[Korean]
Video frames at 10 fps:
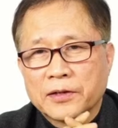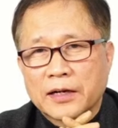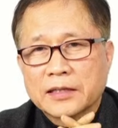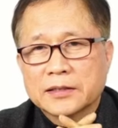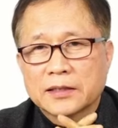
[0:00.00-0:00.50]

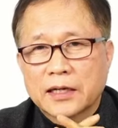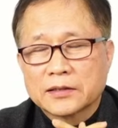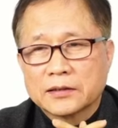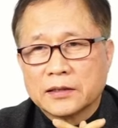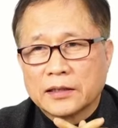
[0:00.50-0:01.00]
가지는
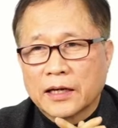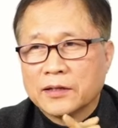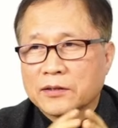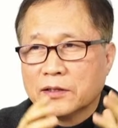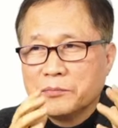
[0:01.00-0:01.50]
가졌는데
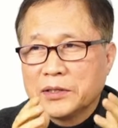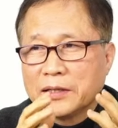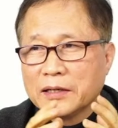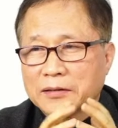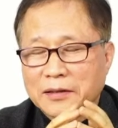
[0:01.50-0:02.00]
그
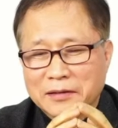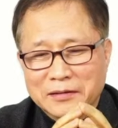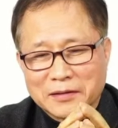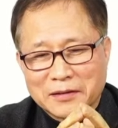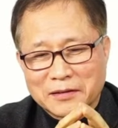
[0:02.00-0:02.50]
밑에
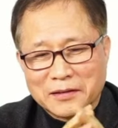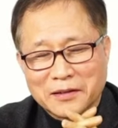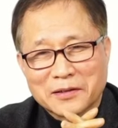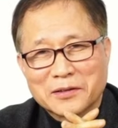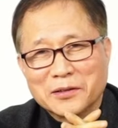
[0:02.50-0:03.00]
있던
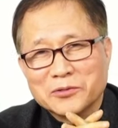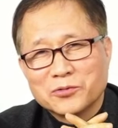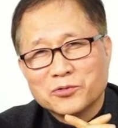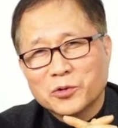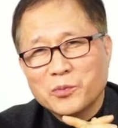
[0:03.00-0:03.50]
그
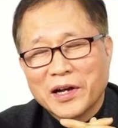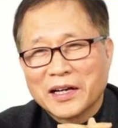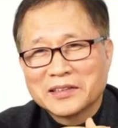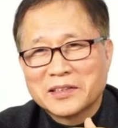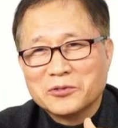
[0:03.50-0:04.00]
건,
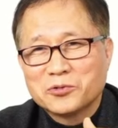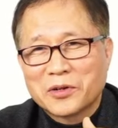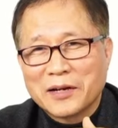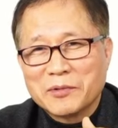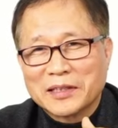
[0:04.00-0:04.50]
유명한
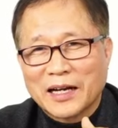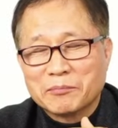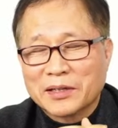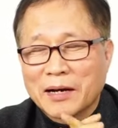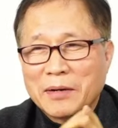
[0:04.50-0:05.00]
건축가입니다.
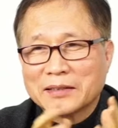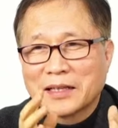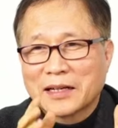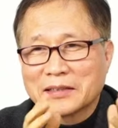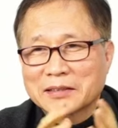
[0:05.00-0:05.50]

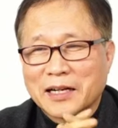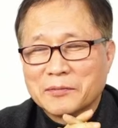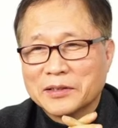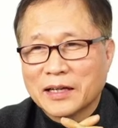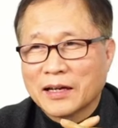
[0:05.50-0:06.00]
브라만테라는
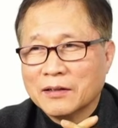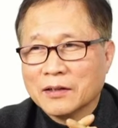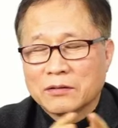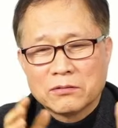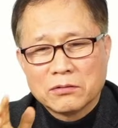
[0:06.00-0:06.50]
사람인데
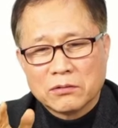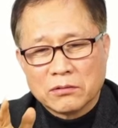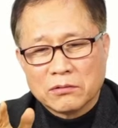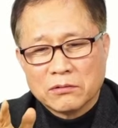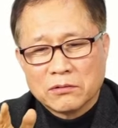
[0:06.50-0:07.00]

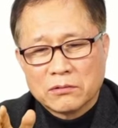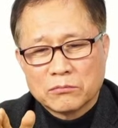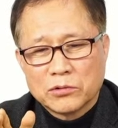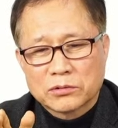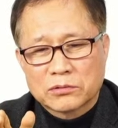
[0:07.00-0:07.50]
이걸
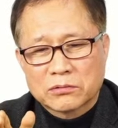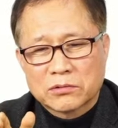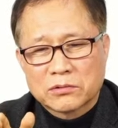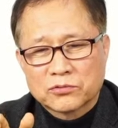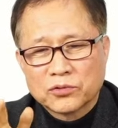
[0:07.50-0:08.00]
뭐
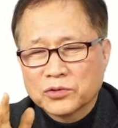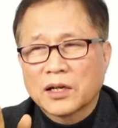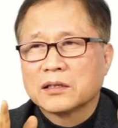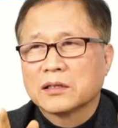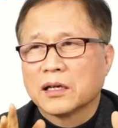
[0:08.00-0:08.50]

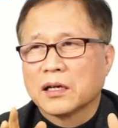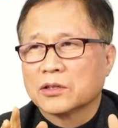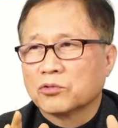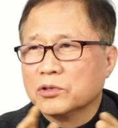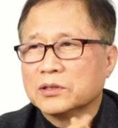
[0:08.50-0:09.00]
수선하는
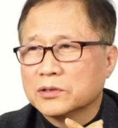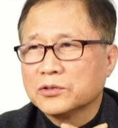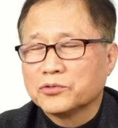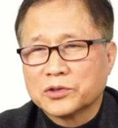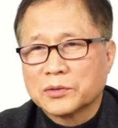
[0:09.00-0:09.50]
게 돈이 더
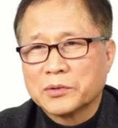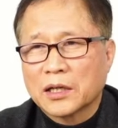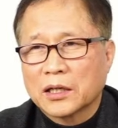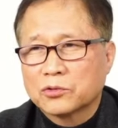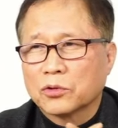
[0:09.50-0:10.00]
들 수
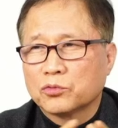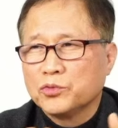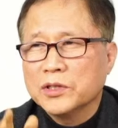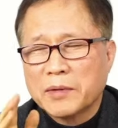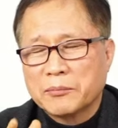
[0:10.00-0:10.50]
있습니다. 또
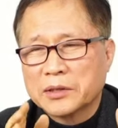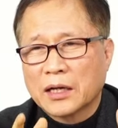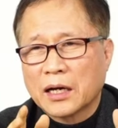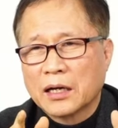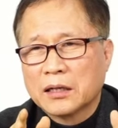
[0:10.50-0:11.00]

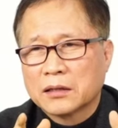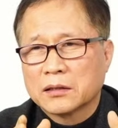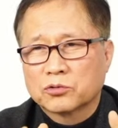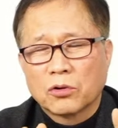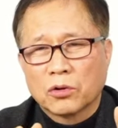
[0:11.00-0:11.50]
위험합니다.
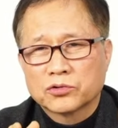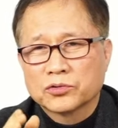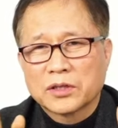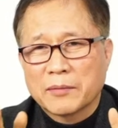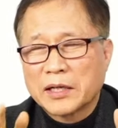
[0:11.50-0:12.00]
그또
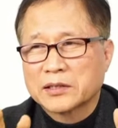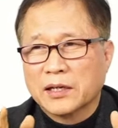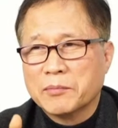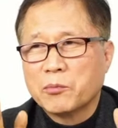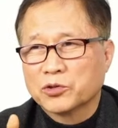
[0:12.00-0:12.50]
수선해봤자
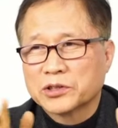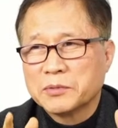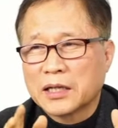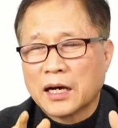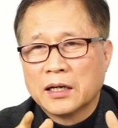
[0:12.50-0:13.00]
얼마 못
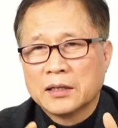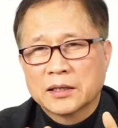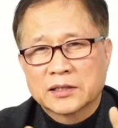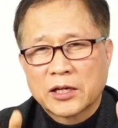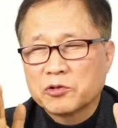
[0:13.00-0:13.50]
씁니다.
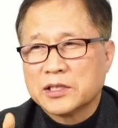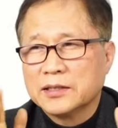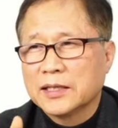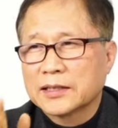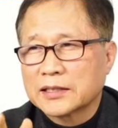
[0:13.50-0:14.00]
그 새로
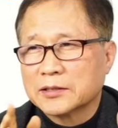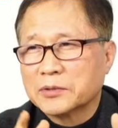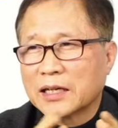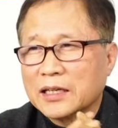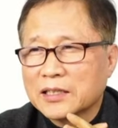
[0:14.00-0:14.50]
짓는 게
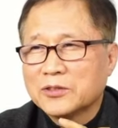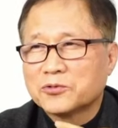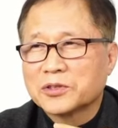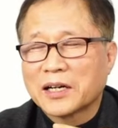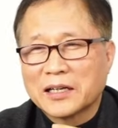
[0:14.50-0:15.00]
낫습니다. 이런
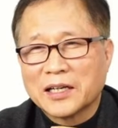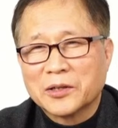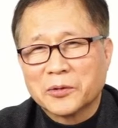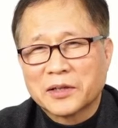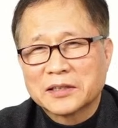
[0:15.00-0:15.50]
주장을
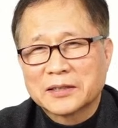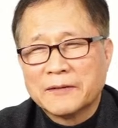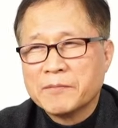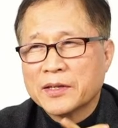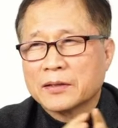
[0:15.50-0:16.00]
해요.
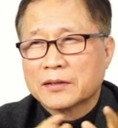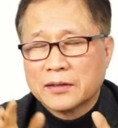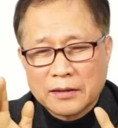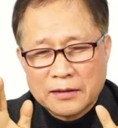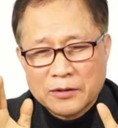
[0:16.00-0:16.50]
그래서
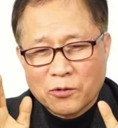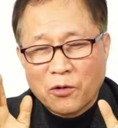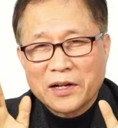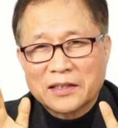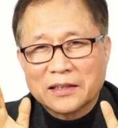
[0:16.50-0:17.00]
그
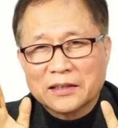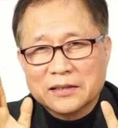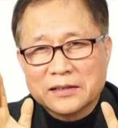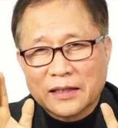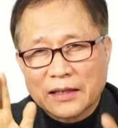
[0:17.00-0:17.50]

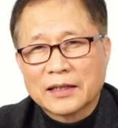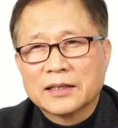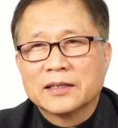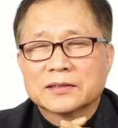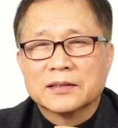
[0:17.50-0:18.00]
오래된 이제
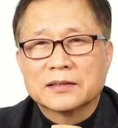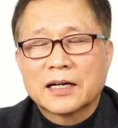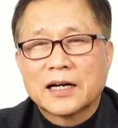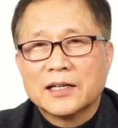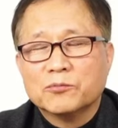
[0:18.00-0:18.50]

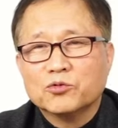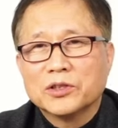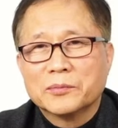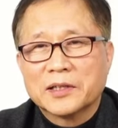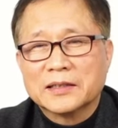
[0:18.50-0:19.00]
성당을
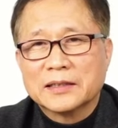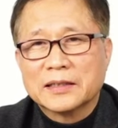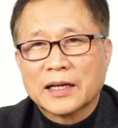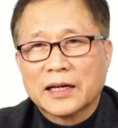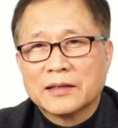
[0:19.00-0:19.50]

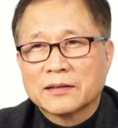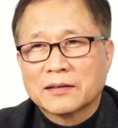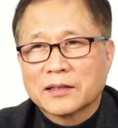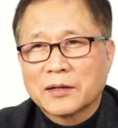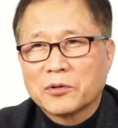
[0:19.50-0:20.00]
무너버렸는데
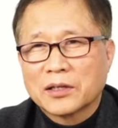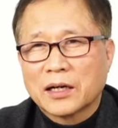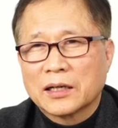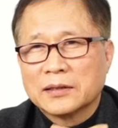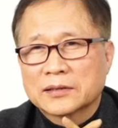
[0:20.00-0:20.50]
그러다
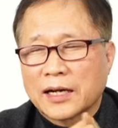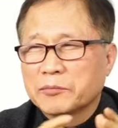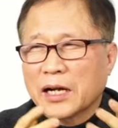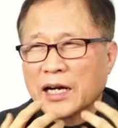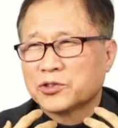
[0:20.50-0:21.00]
보니까
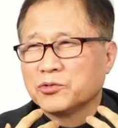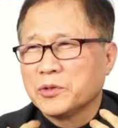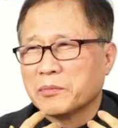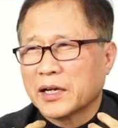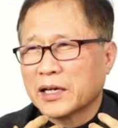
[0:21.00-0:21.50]
사람들
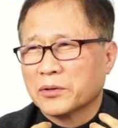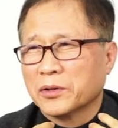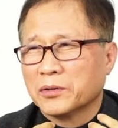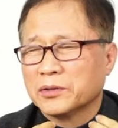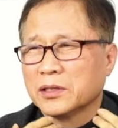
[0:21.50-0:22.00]
아쉬움이
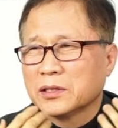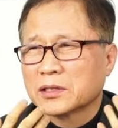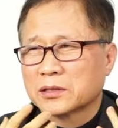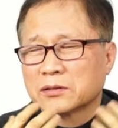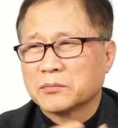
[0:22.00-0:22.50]
많아요.
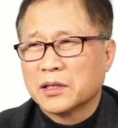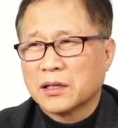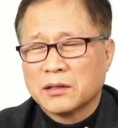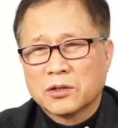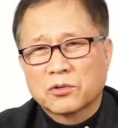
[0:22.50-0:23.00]

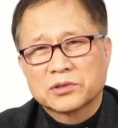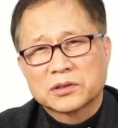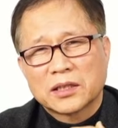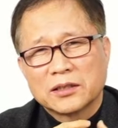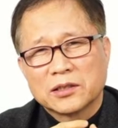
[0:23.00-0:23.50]
영의적뭐
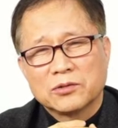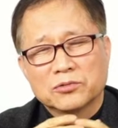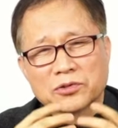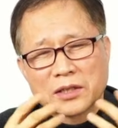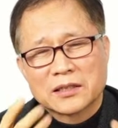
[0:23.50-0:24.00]

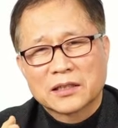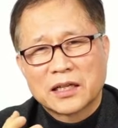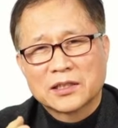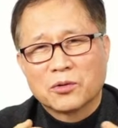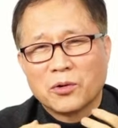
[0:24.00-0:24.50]
콘스탄티누스
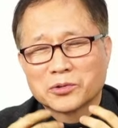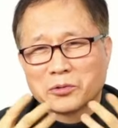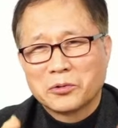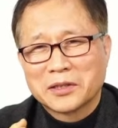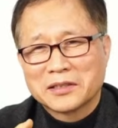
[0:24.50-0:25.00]
대제라니
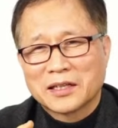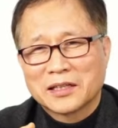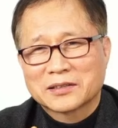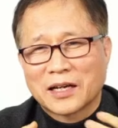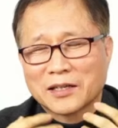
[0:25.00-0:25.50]
오토
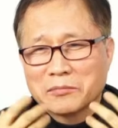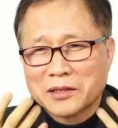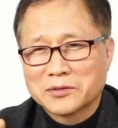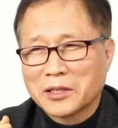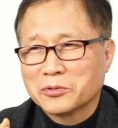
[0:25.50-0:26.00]
대제라니
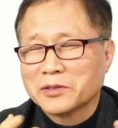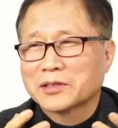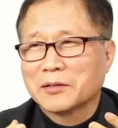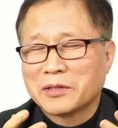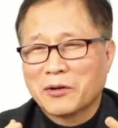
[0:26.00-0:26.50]
사랄마노 대주 이런
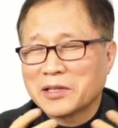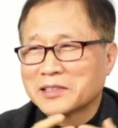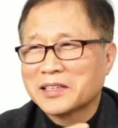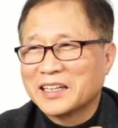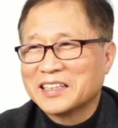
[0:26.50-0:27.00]
사람이
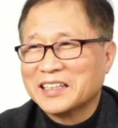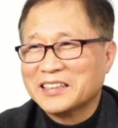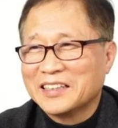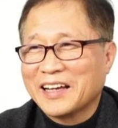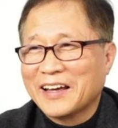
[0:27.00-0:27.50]
대관식을
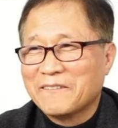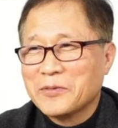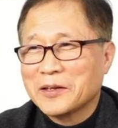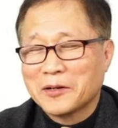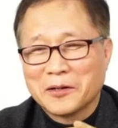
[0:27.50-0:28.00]
한다는데
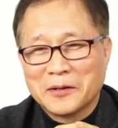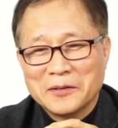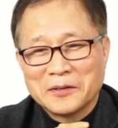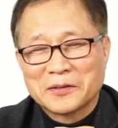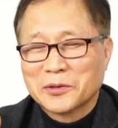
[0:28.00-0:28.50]
그,
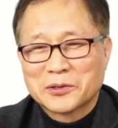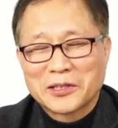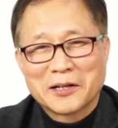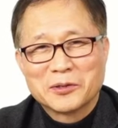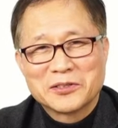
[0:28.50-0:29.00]
그
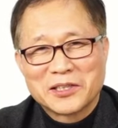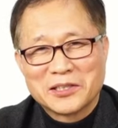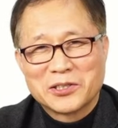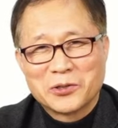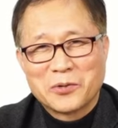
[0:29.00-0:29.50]
사람의
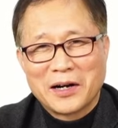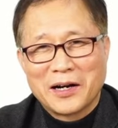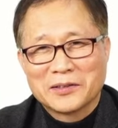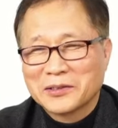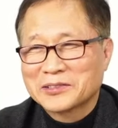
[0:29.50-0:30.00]

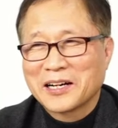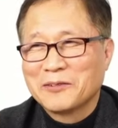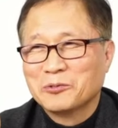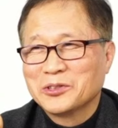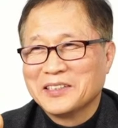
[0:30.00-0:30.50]
채취와 역사가
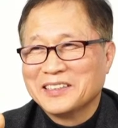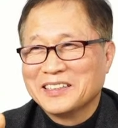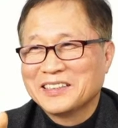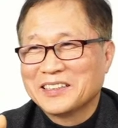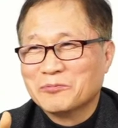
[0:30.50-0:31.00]
묻어있는
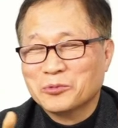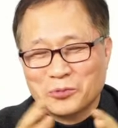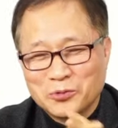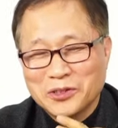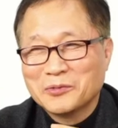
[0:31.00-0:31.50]
이걸
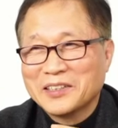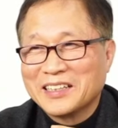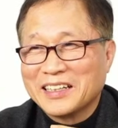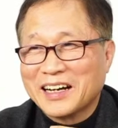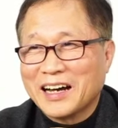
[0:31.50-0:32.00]

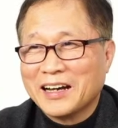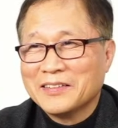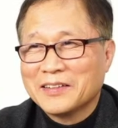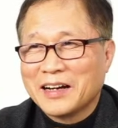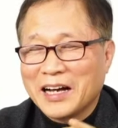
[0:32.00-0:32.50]
무너버리니까
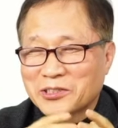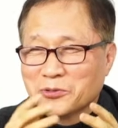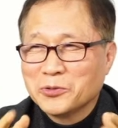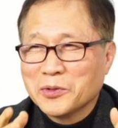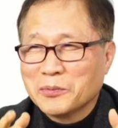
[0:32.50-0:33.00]

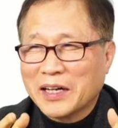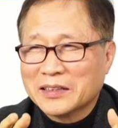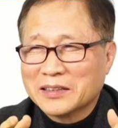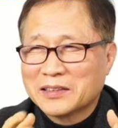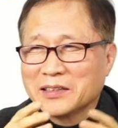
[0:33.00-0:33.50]
아쉬움이
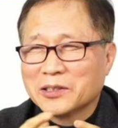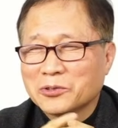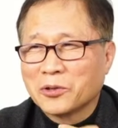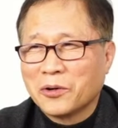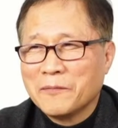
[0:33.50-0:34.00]
많은 그런
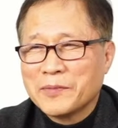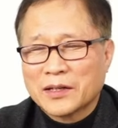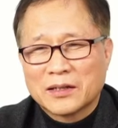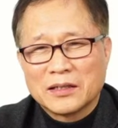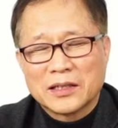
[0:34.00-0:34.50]
것도
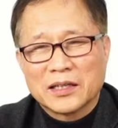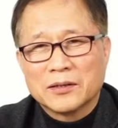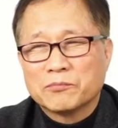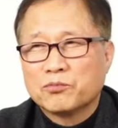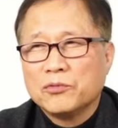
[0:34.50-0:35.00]

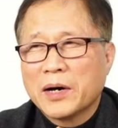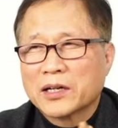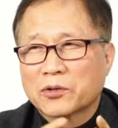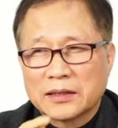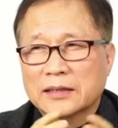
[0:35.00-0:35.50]
굉장히
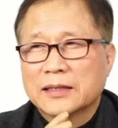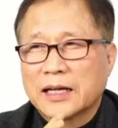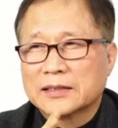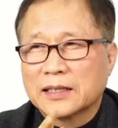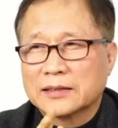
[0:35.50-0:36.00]
불만으로
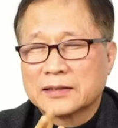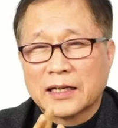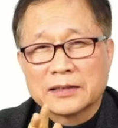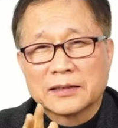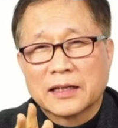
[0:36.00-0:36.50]
나타났지
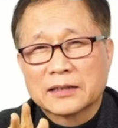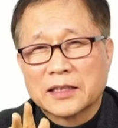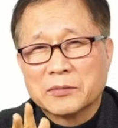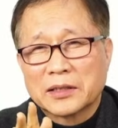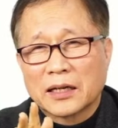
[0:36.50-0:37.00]
않나
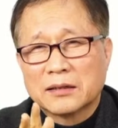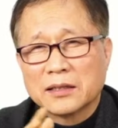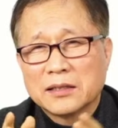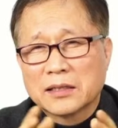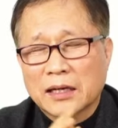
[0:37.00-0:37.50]
생각됩니다.
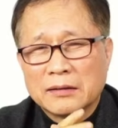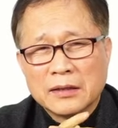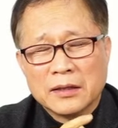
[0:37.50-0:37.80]
그게 이제